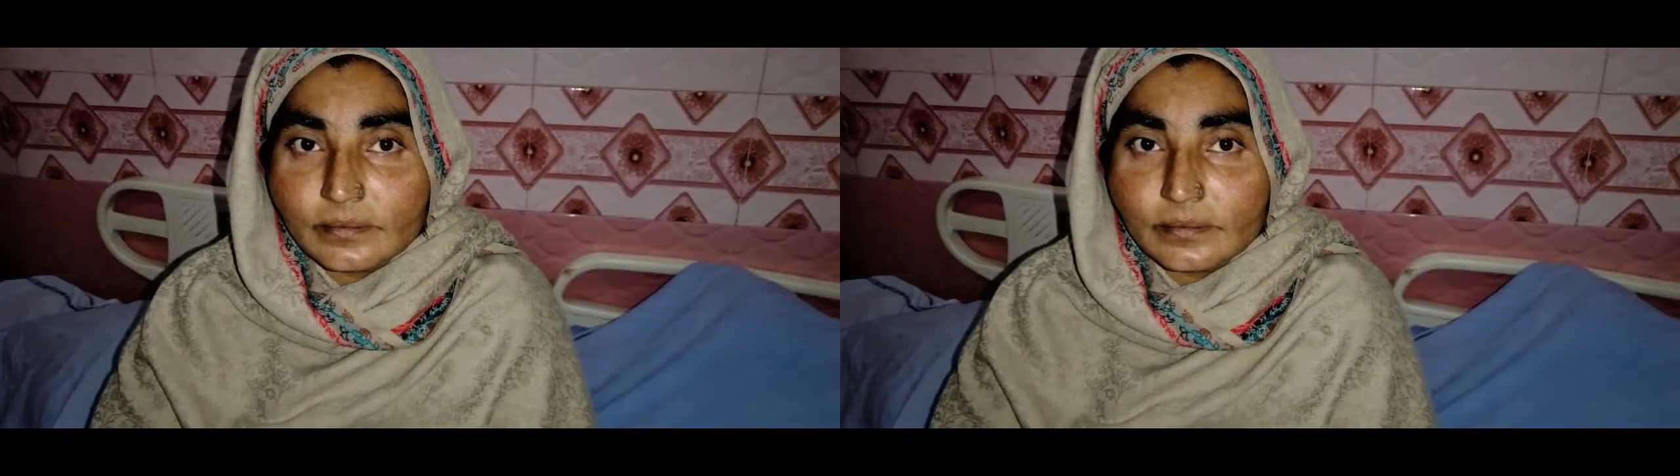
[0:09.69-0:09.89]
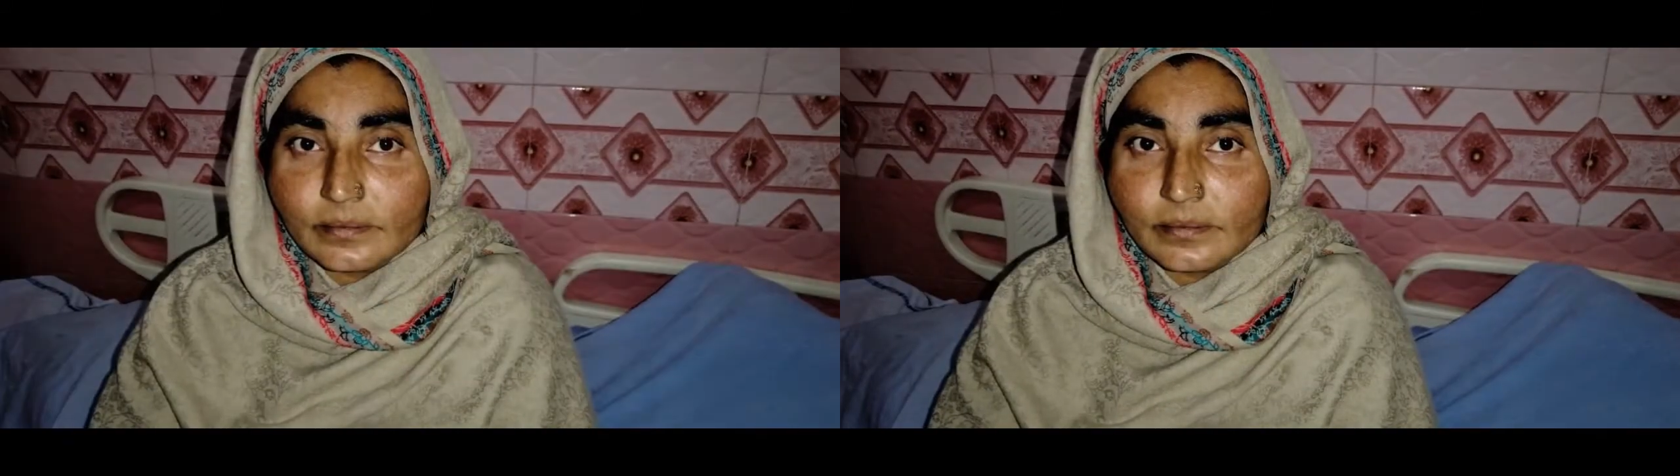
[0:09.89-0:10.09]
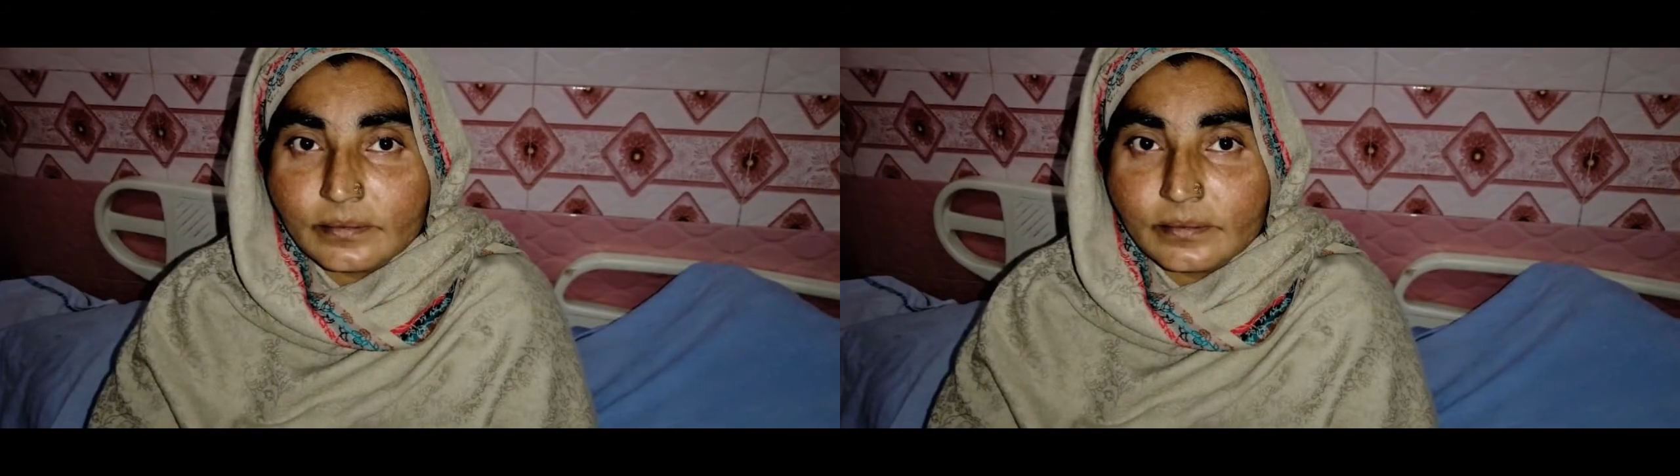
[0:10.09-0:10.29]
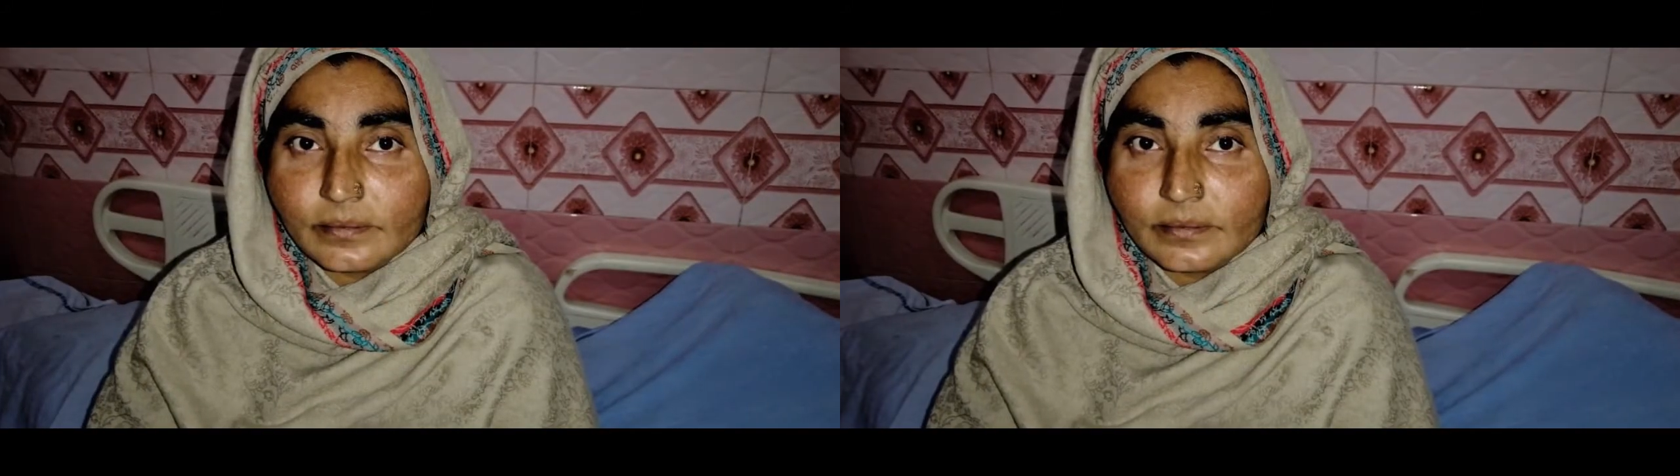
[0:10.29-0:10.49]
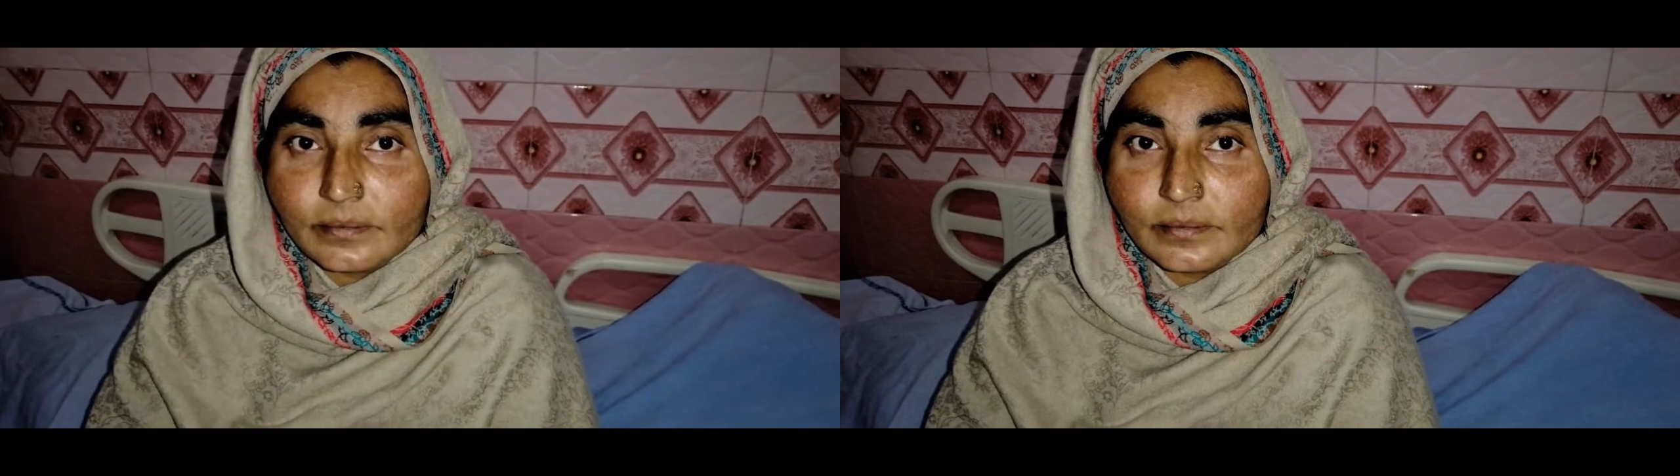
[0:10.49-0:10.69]
मैं
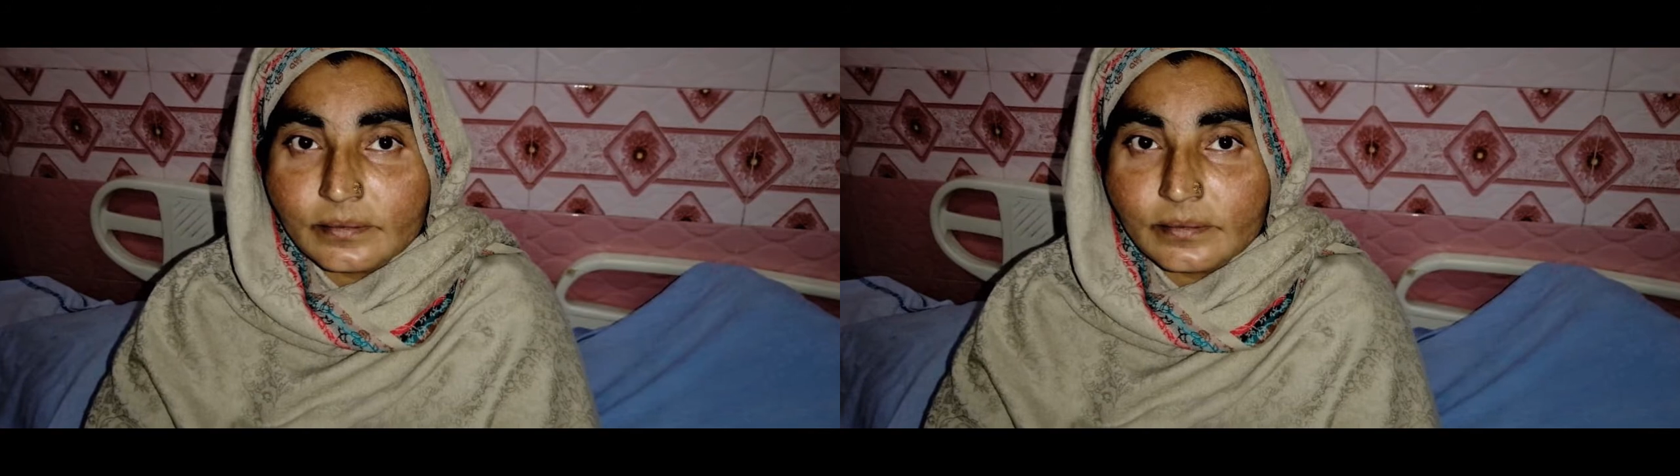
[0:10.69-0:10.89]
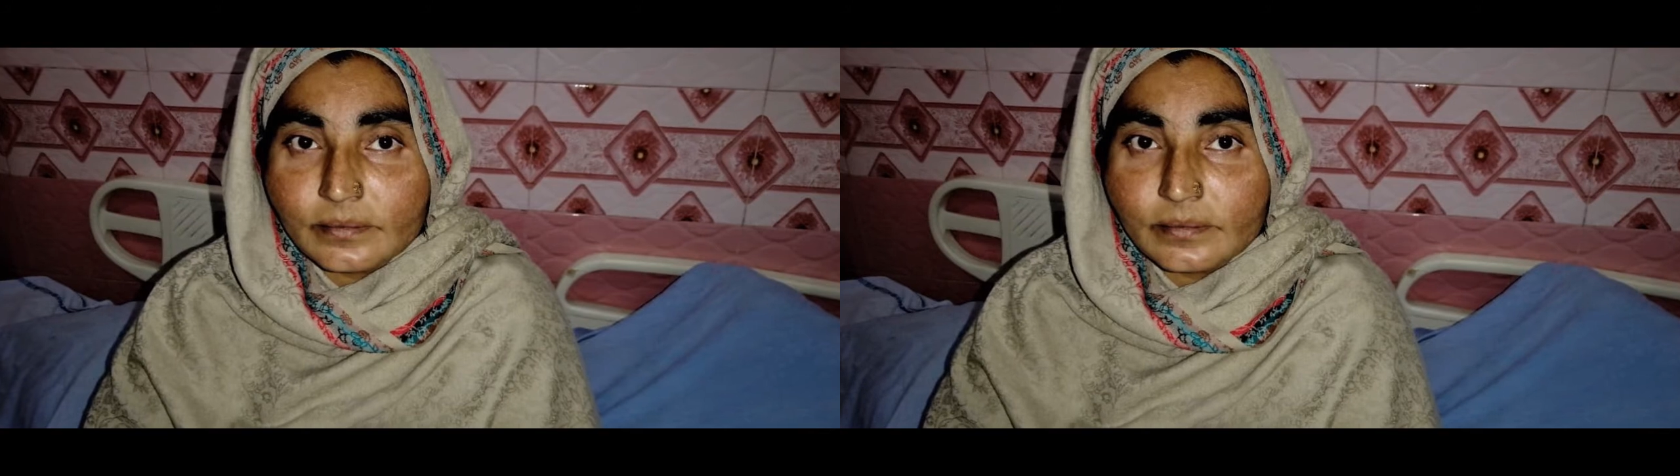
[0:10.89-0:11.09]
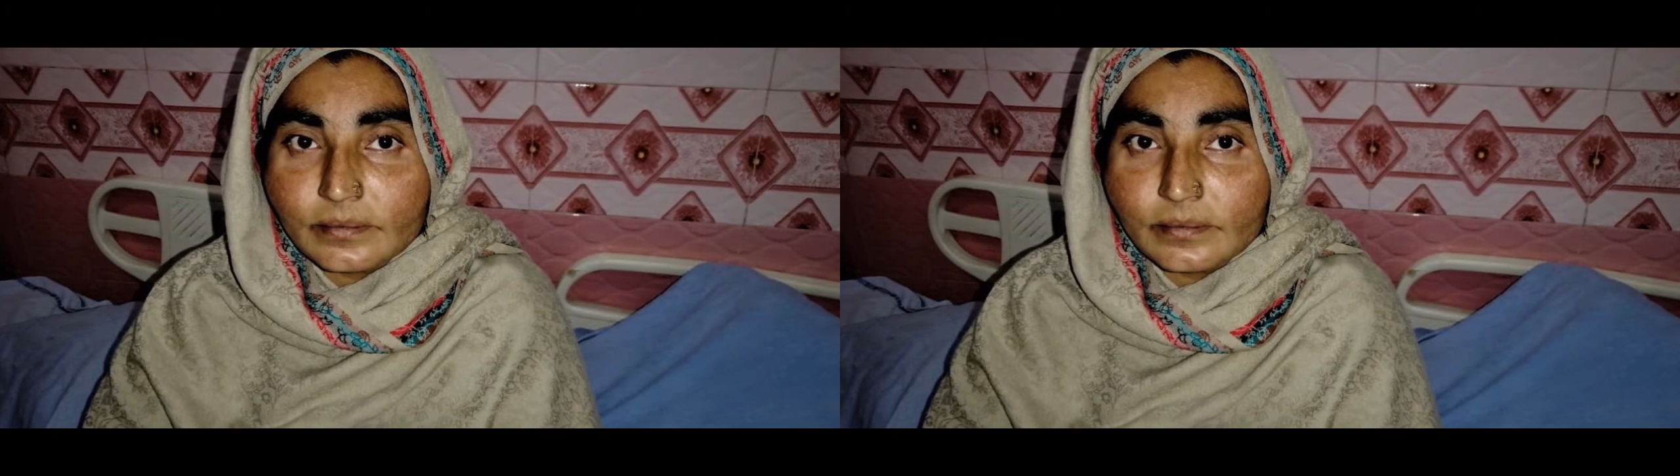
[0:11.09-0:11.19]
खानवाल से आई हूँ